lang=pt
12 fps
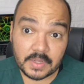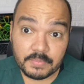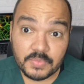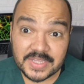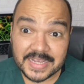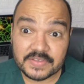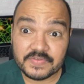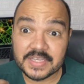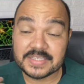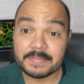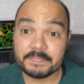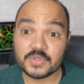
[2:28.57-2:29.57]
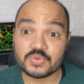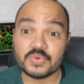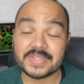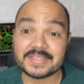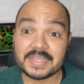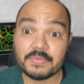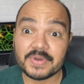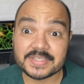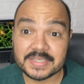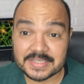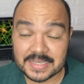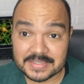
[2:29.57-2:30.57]
muitas vezes a pessoa tem uma
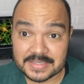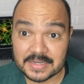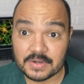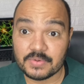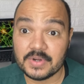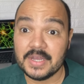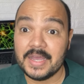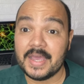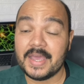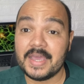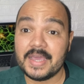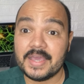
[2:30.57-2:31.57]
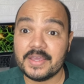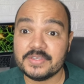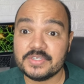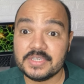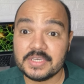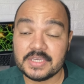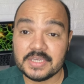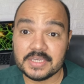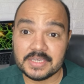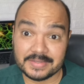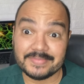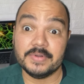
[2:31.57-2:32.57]
sensação é, de
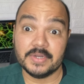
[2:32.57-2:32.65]
que